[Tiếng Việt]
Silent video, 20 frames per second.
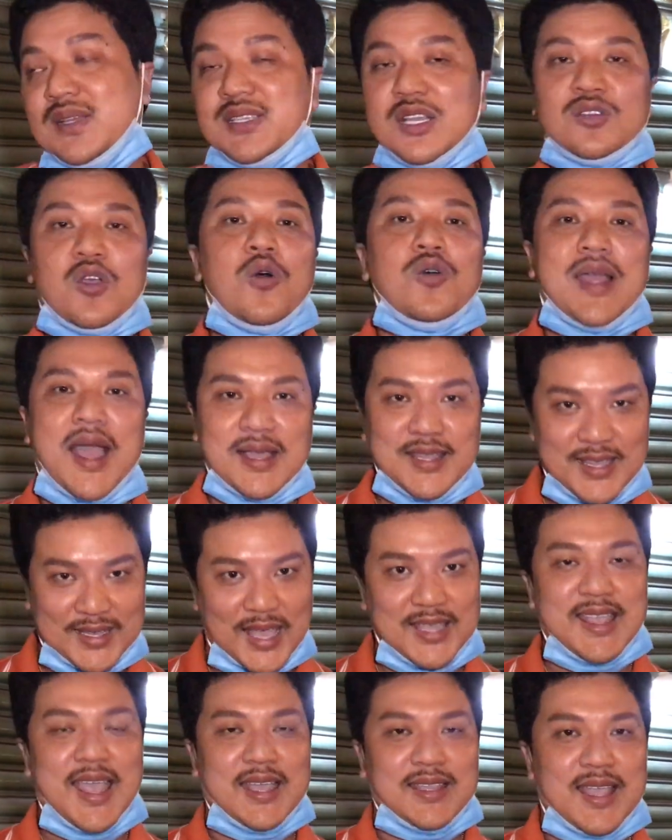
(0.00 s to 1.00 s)
bé sẽ cố gắng nha
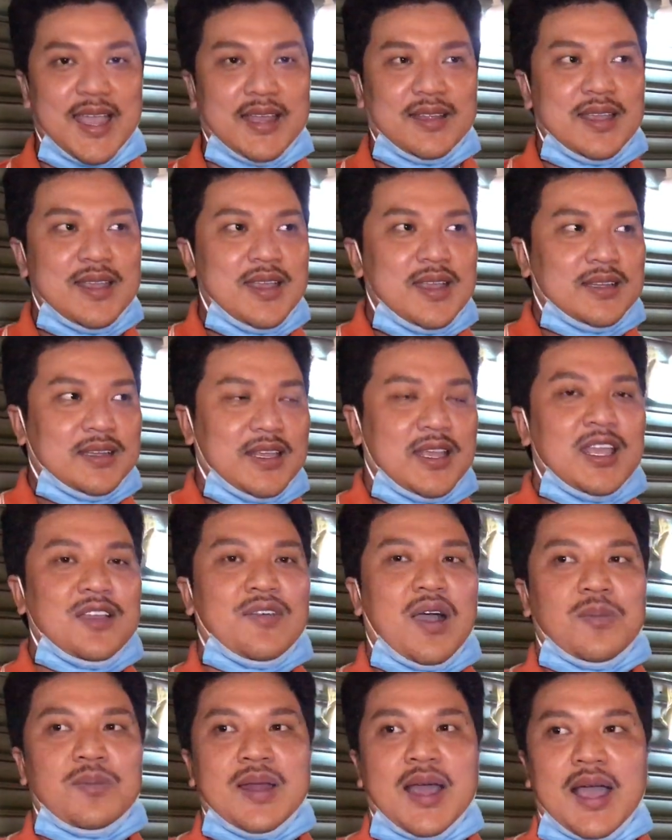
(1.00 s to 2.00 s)
cả nhà nha thì hy
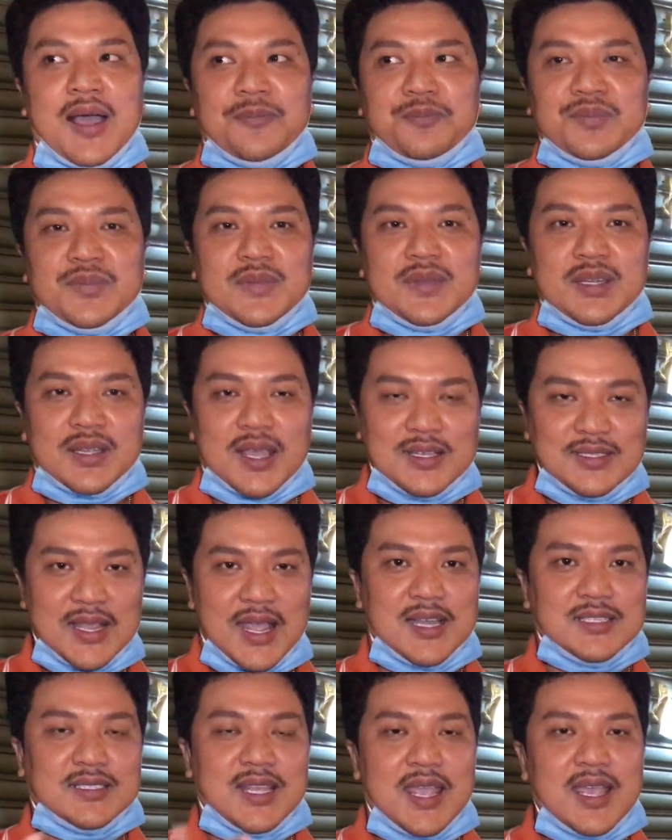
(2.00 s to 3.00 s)
vọng là cả
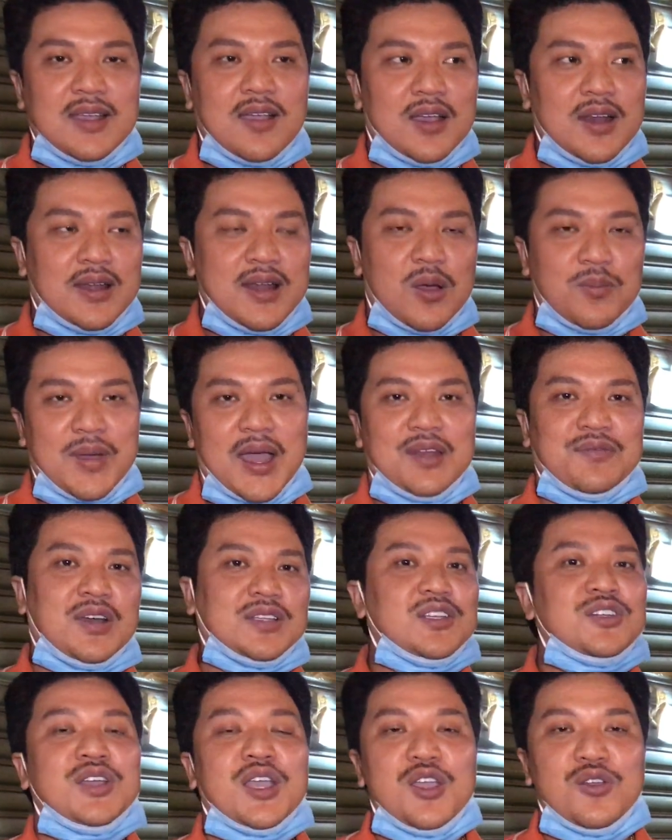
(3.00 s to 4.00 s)
nhà sẽ gọi là đồng hành và
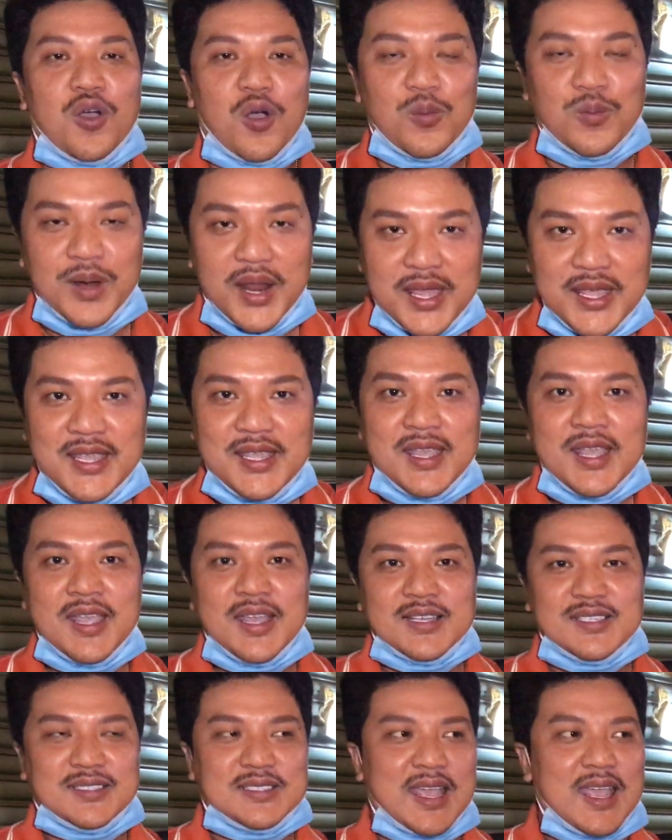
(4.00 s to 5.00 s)
thương yêu hùng lý
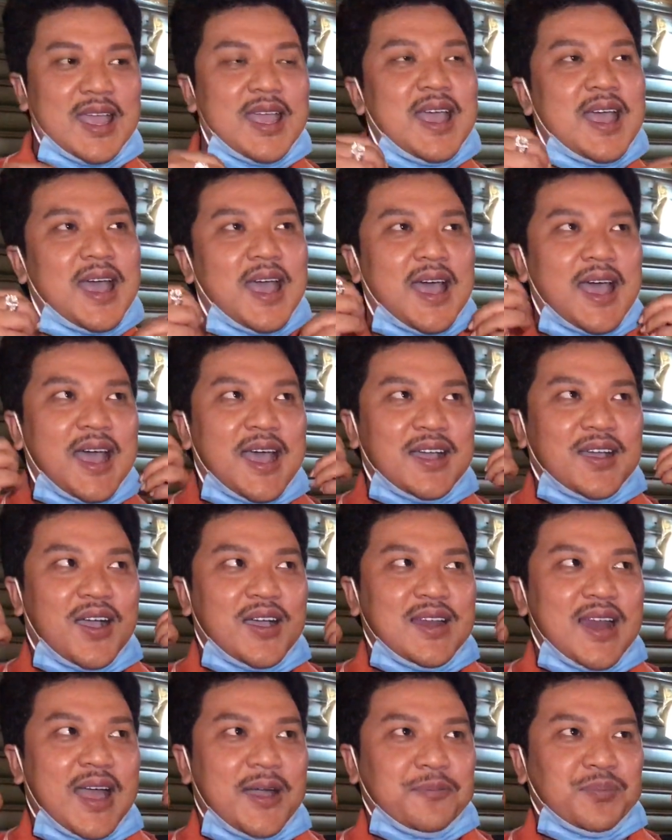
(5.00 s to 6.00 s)
sẽ ờ,
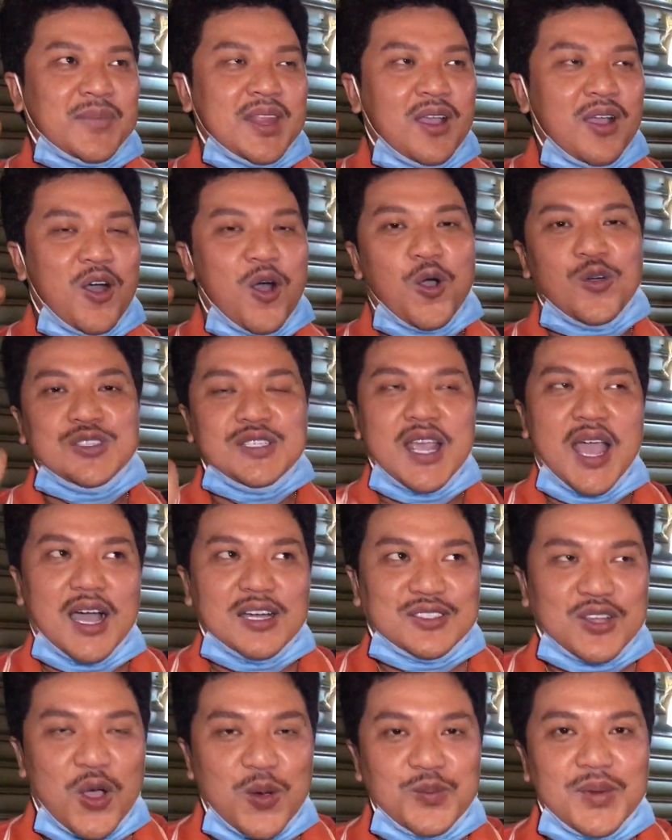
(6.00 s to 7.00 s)
gọi là hỗ
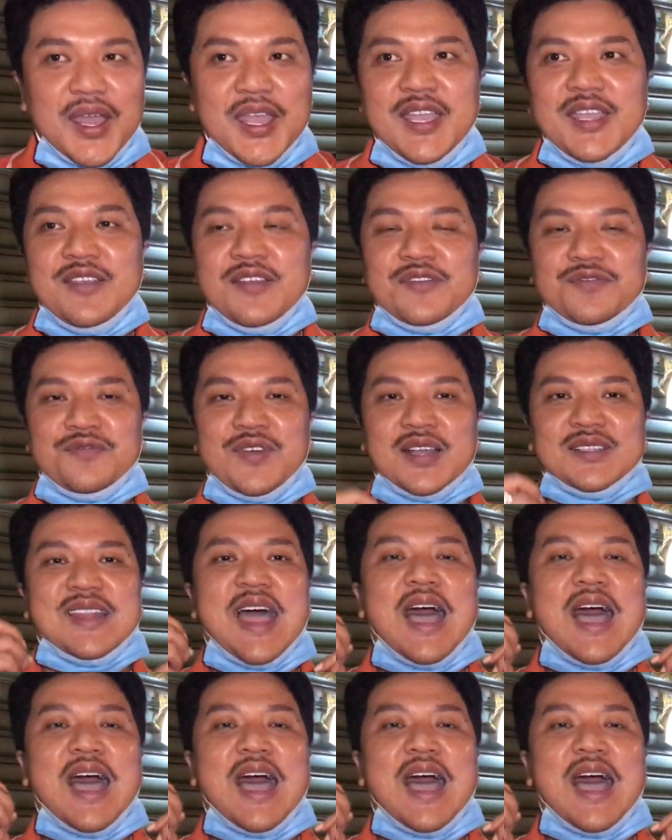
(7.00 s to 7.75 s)
trợ cho hùng lý và